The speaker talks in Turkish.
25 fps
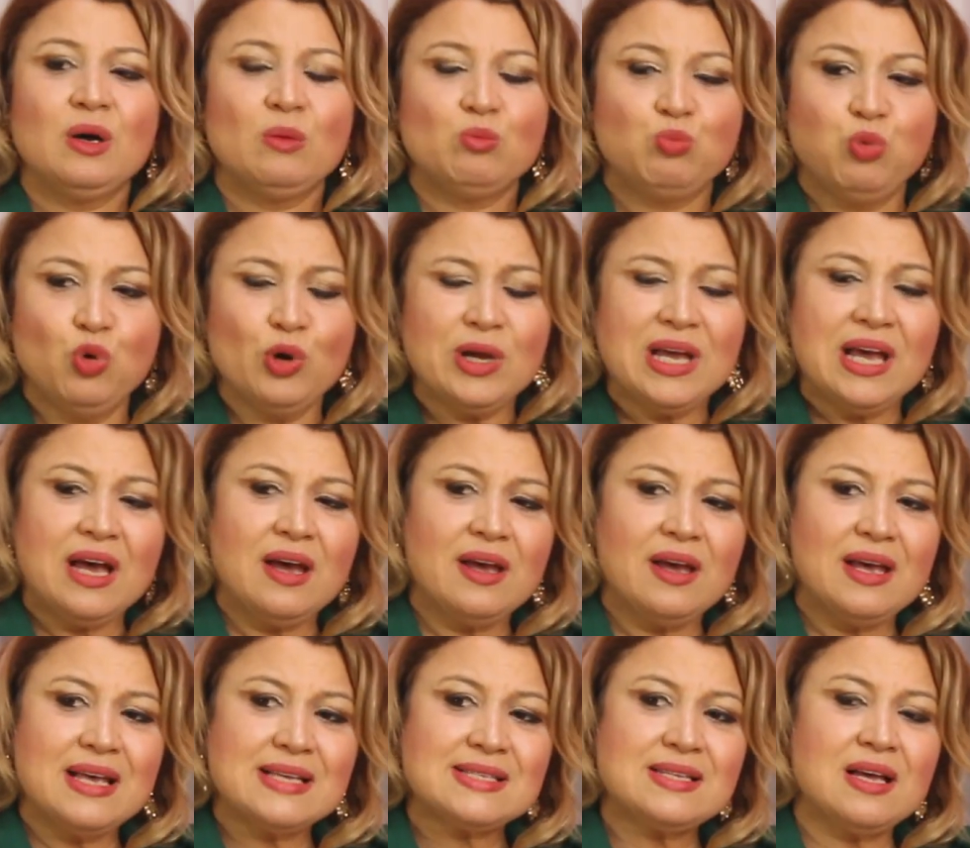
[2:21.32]
Bu evet.
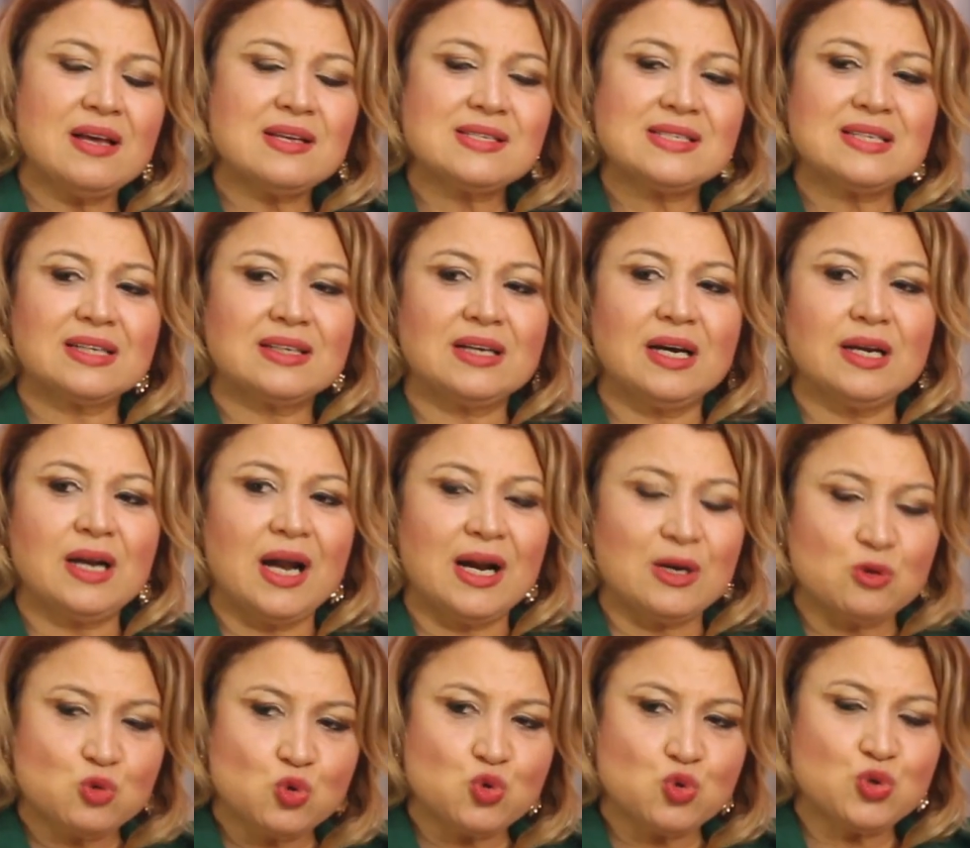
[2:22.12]
esaslı
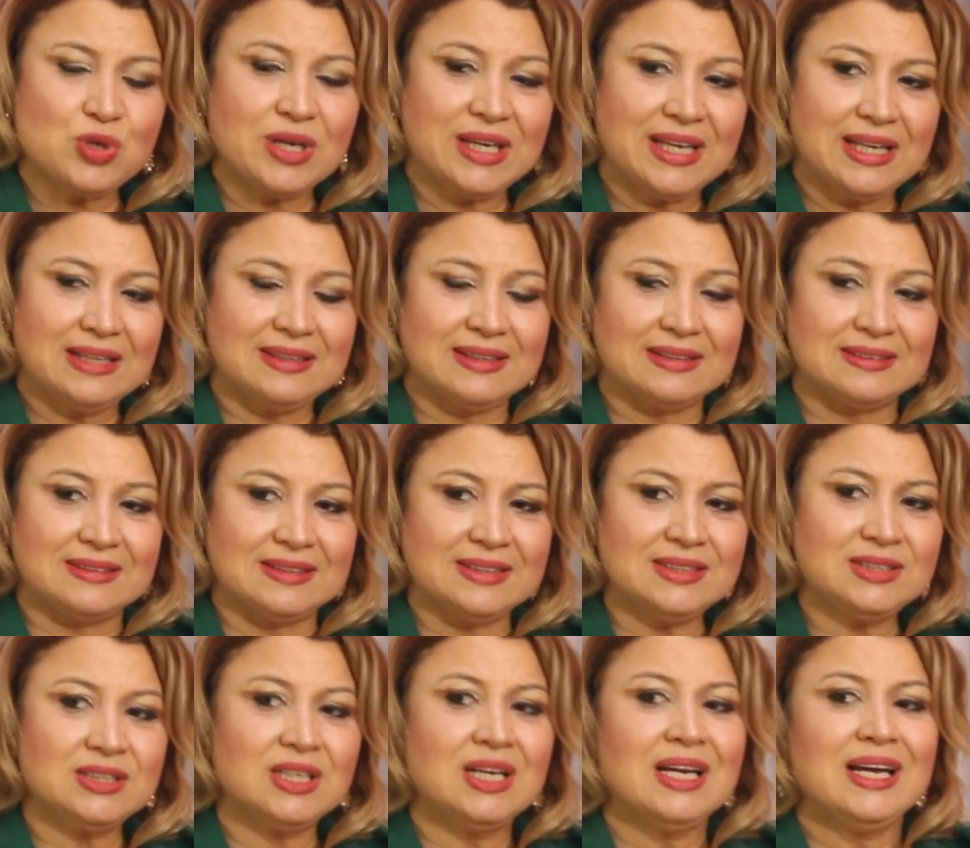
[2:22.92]
karar şu
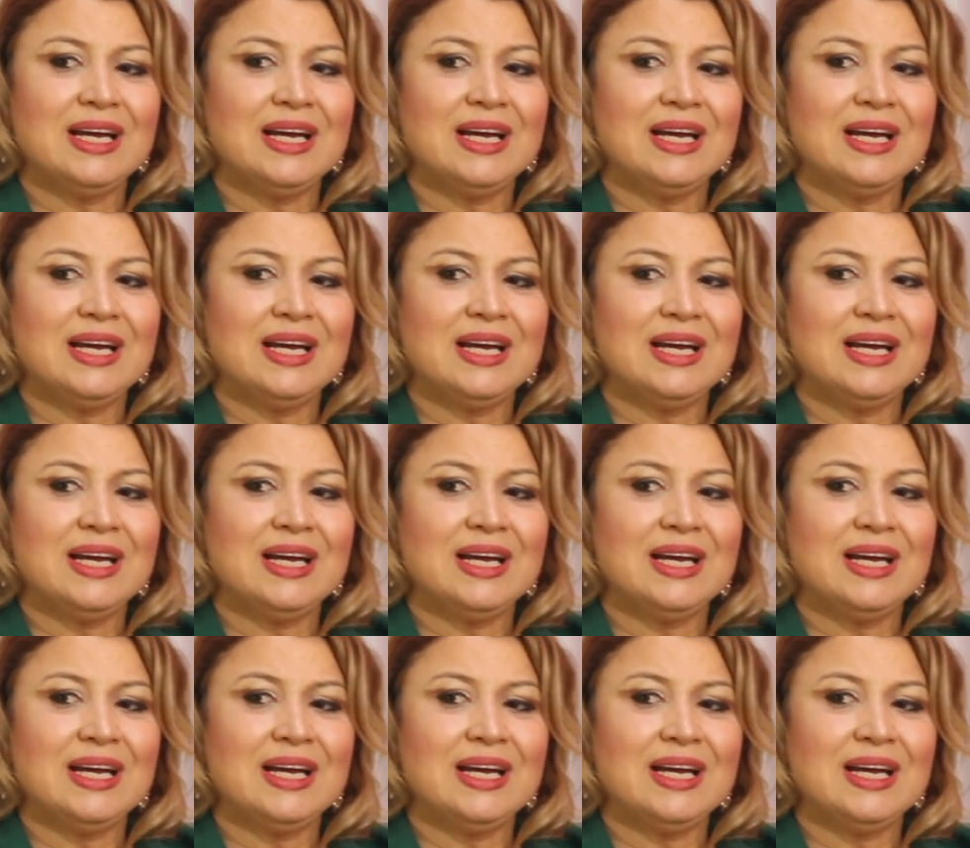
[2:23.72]
şekildedir.